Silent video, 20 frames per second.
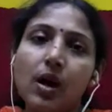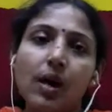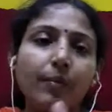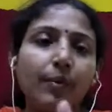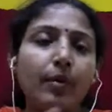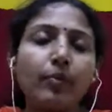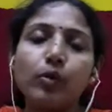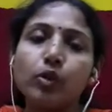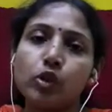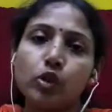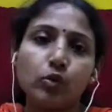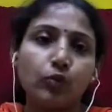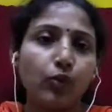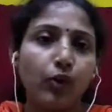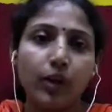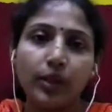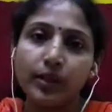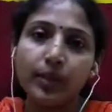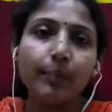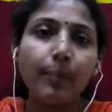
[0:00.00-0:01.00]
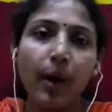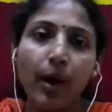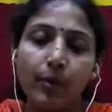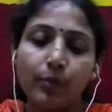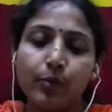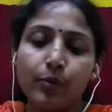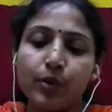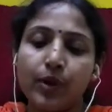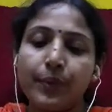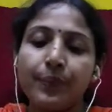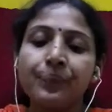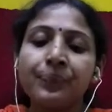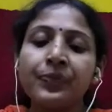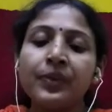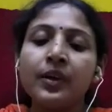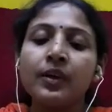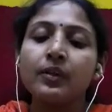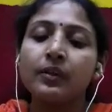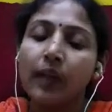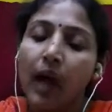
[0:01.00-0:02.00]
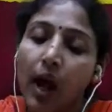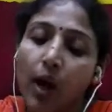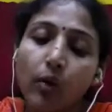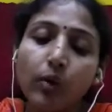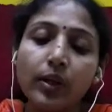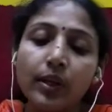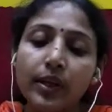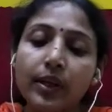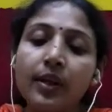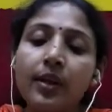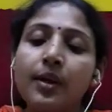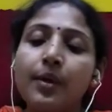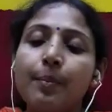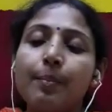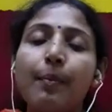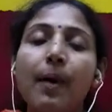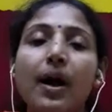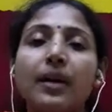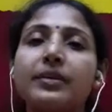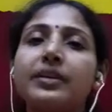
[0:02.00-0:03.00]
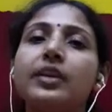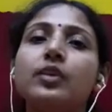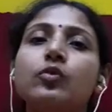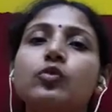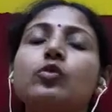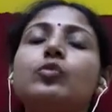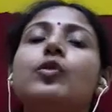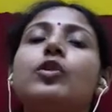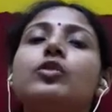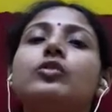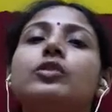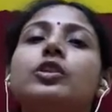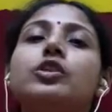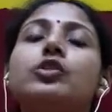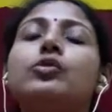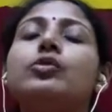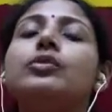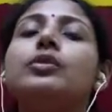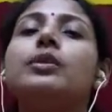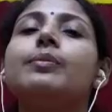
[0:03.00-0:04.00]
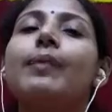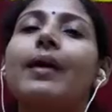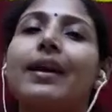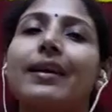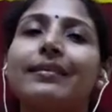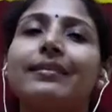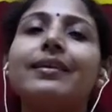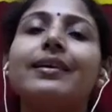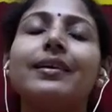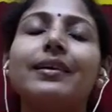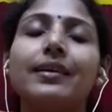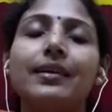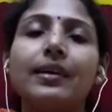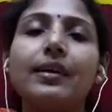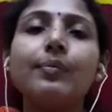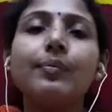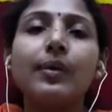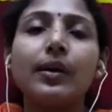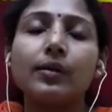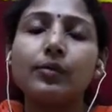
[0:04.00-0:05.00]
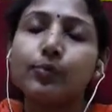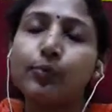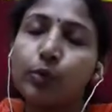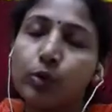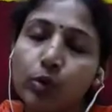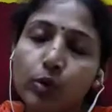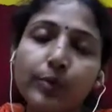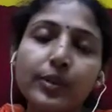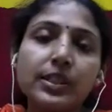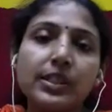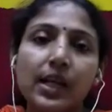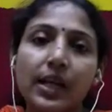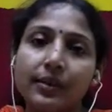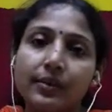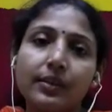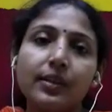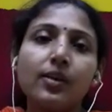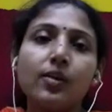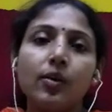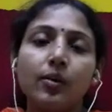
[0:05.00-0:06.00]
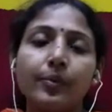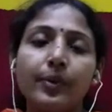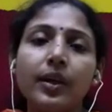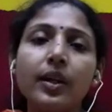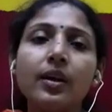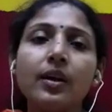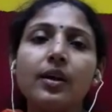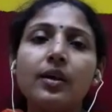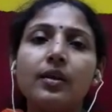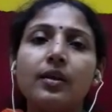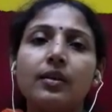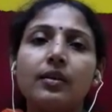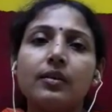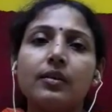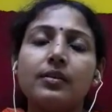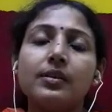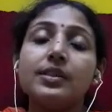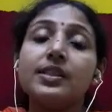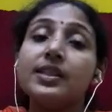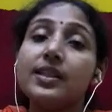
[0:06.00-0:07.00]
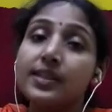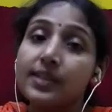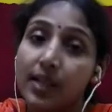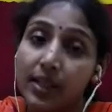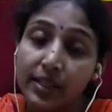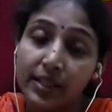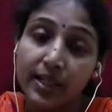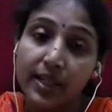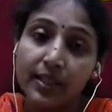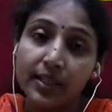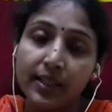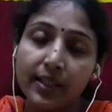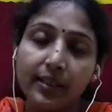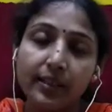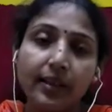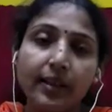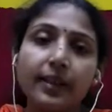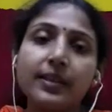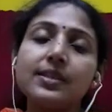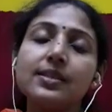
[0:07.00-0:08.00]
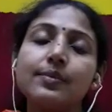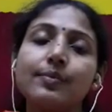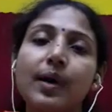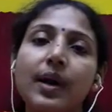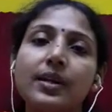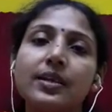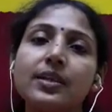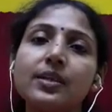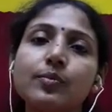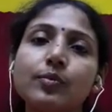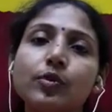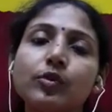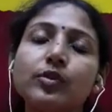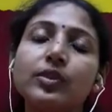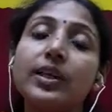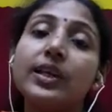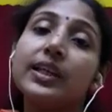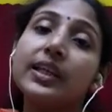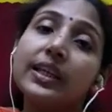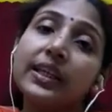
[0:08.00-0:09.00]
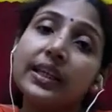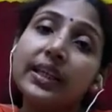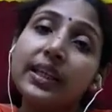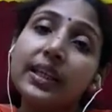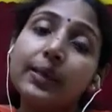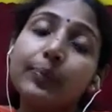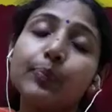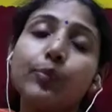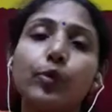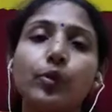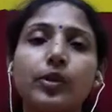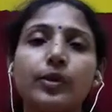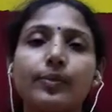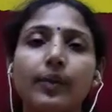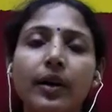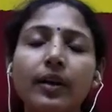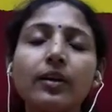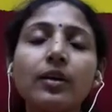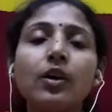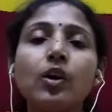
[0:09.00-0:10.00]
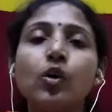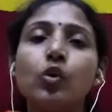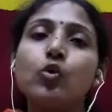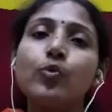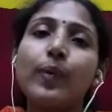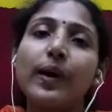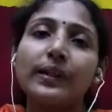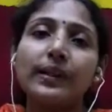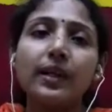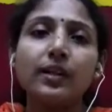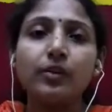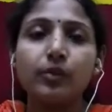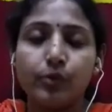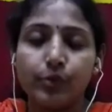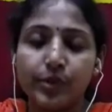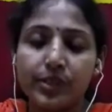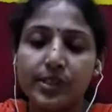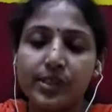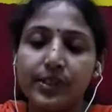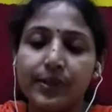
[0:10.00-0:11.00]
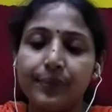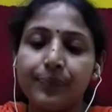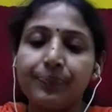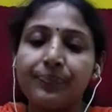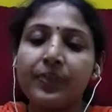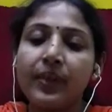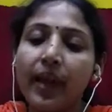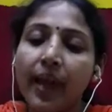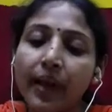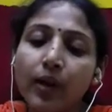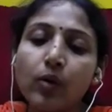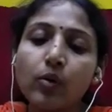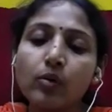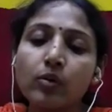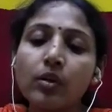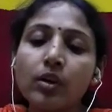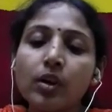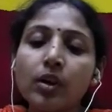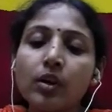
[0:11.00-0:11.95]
আমরা ফসল ফলাতে পারবো না তাহলে মাটির উর্বরতা শক্তি বাড়াতে গেলে প্রথমে জানতে হবে যেটা চাষিরা দেখে থাকে যে মাটির মধ্যে কি পরিমাণ উপাদান রয়েছে এখন